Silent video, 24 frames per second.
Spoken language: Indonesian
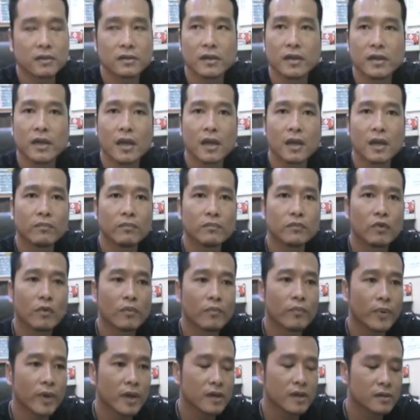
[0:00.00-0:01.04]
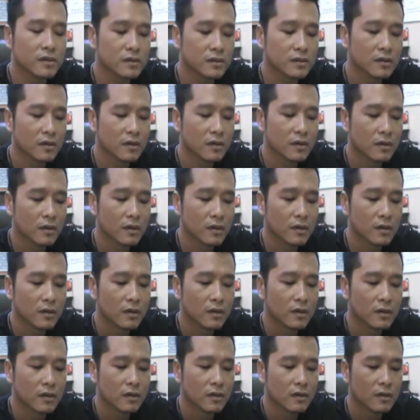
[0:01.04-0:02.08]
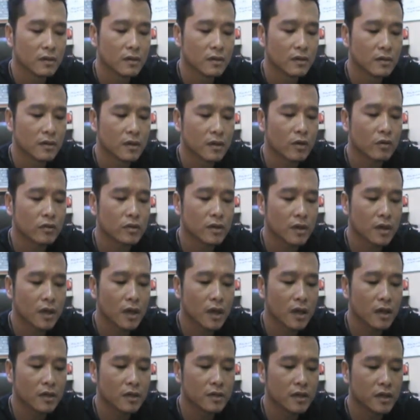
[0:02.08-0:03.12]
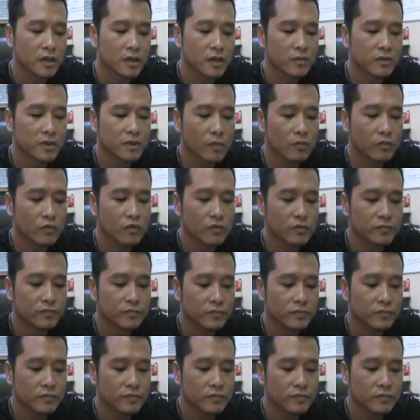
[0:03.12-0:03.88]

di dalam dompet narkotika jenis sabu-sabu.